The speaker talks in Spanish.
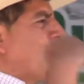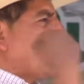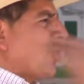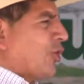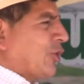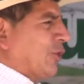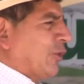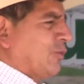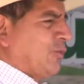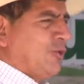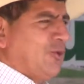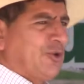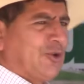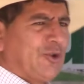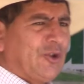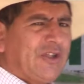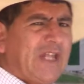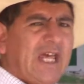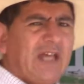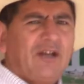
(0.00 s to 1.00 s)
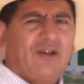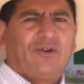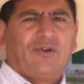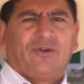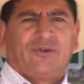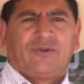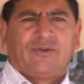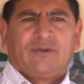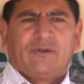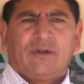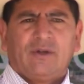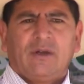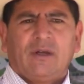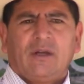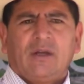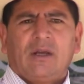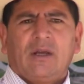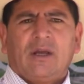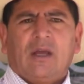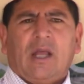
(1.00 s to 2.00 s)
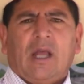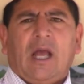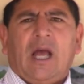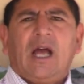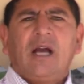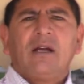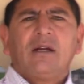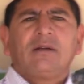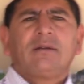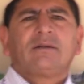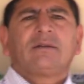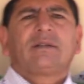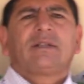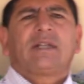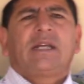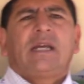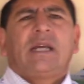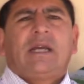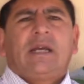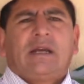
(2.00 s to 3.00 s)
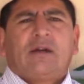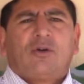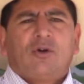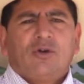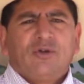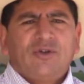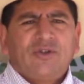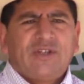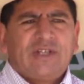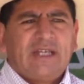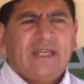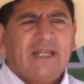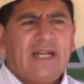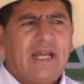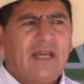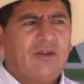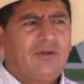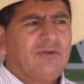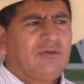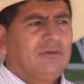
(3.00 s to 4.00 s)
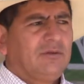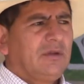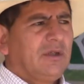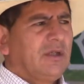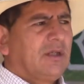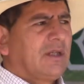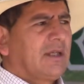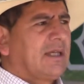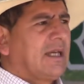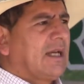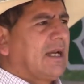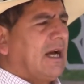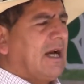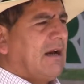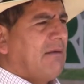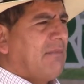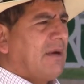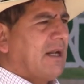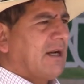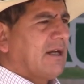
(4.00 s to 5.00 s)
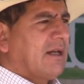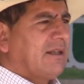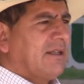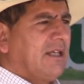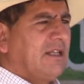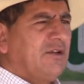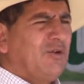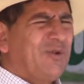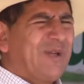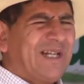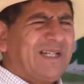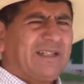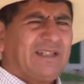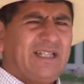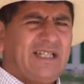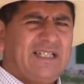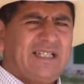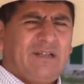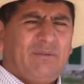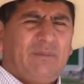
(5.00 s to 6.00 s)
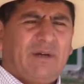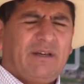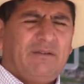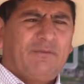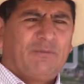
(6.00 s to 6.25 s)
todos sus funcionarios, han reconsiderado que Cajamarca tiene una altísima